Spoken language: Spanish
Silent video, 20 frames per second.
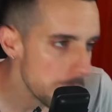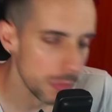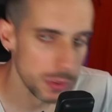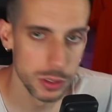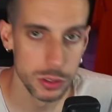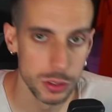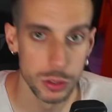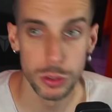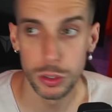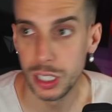
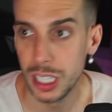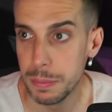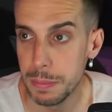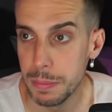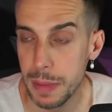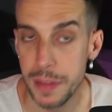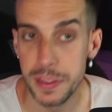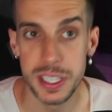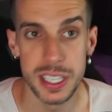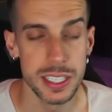No, que el
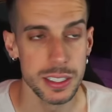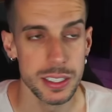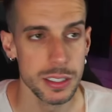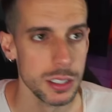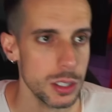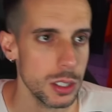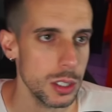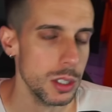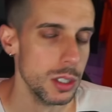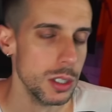Madrid.
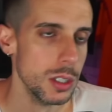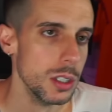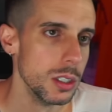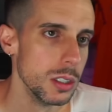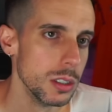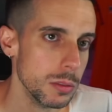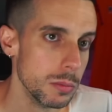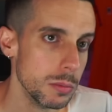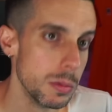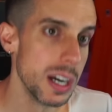
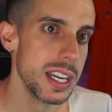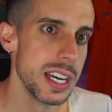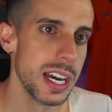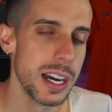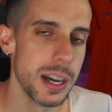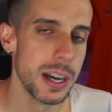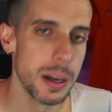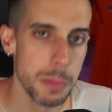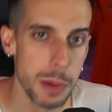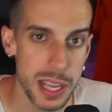
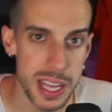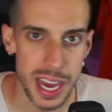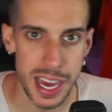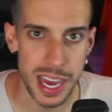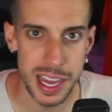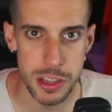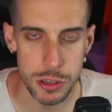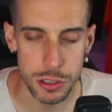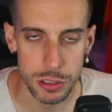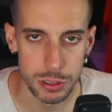Vaya, vaya
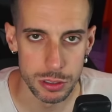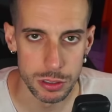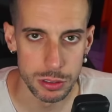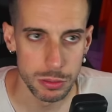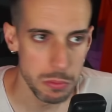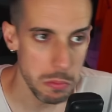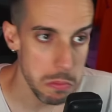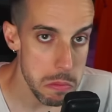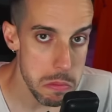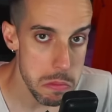año.
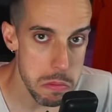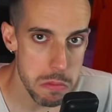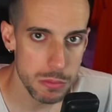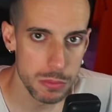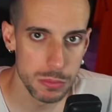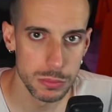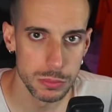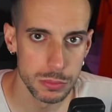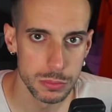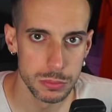
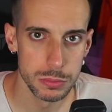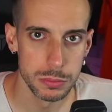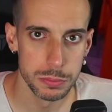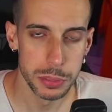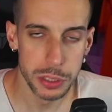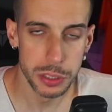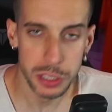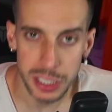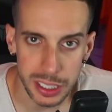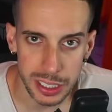
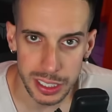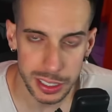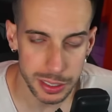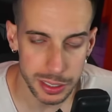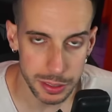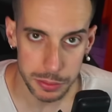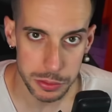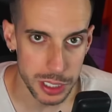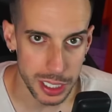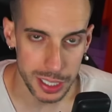Pero,
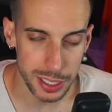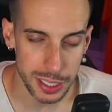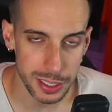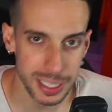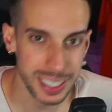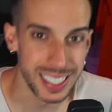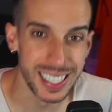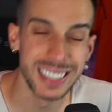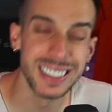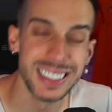
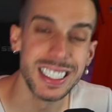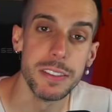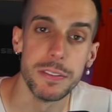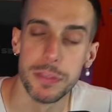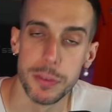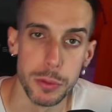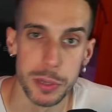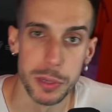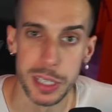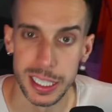¿en qué te
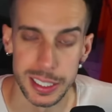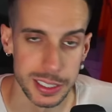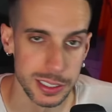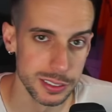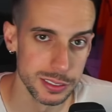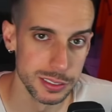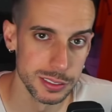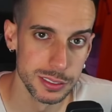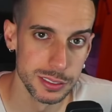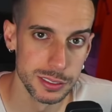influye a ti?
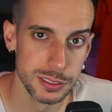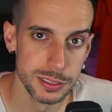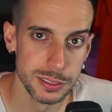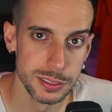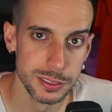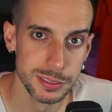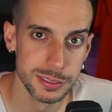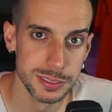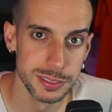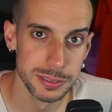
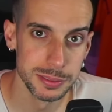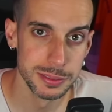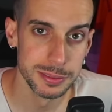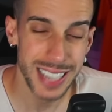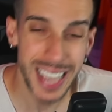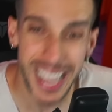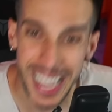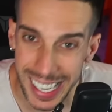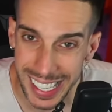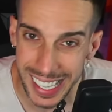
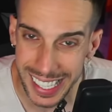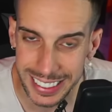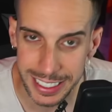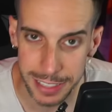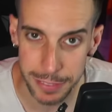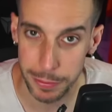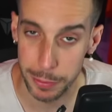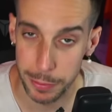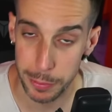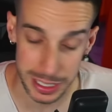¿en qué te
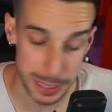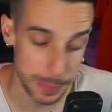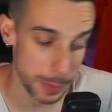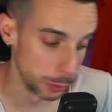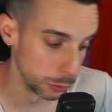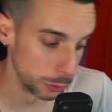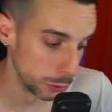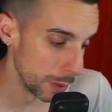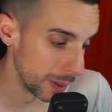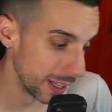influye? Te
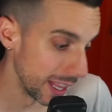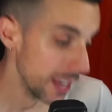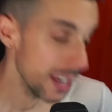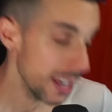pregunto de verdad.